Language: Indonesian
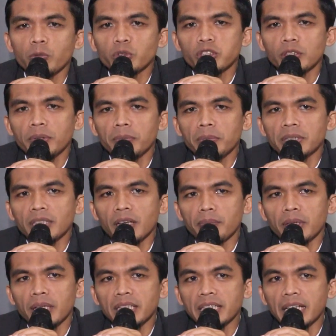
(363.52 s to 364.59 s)
kaum muslimin bisa
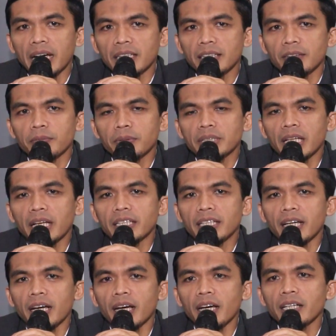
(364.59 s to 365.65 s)
melihat
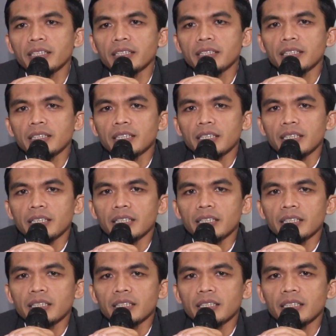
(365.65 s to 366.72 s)
misalnya
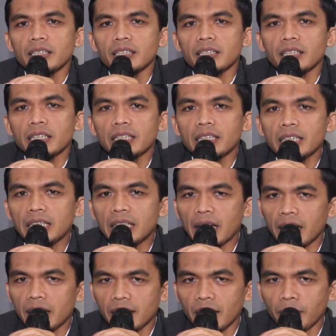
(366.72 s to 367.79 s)
eh,
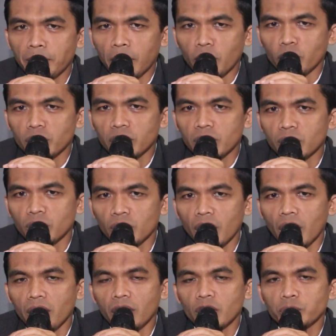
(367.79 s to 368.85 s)
ketika kita bangun tidur
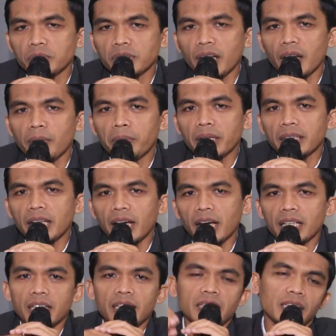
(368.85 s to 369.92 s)
Allah SWT
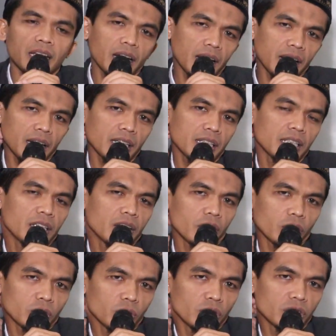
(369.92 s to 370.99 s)
perintahkan kita
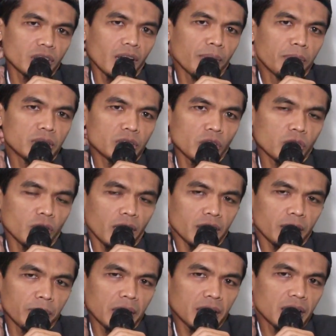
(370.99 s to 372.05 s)
Rasulullah SAW
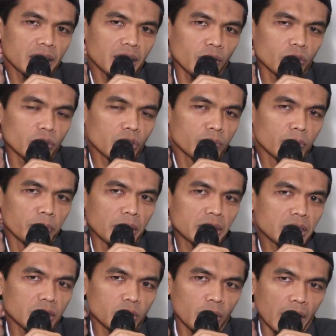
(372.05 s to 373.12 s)
mencontohkan kepada kita untuk
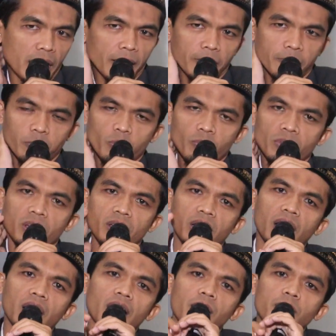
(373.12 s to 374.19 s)
membaca doa.
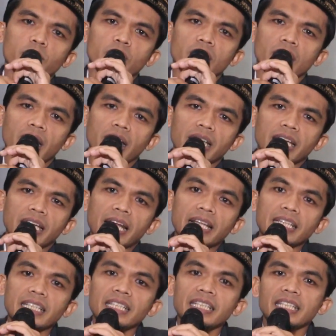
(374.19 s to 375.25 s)

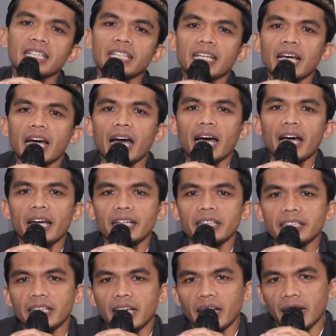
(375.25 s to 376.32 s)
Alhamdulillahilladzi
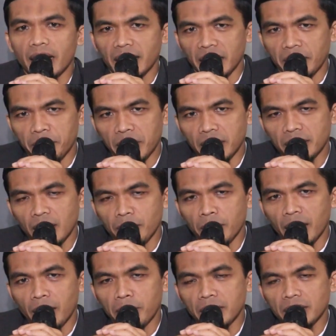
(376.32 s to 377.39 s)
ahyana
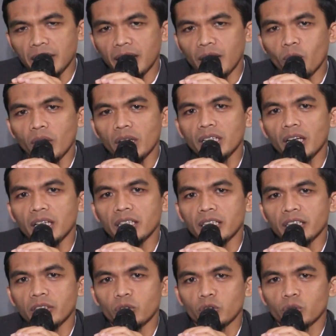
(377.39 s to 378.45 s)
ba'dama amatana wa
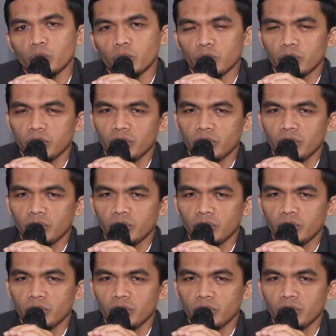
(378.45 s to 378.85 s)
ilaihin nusyur.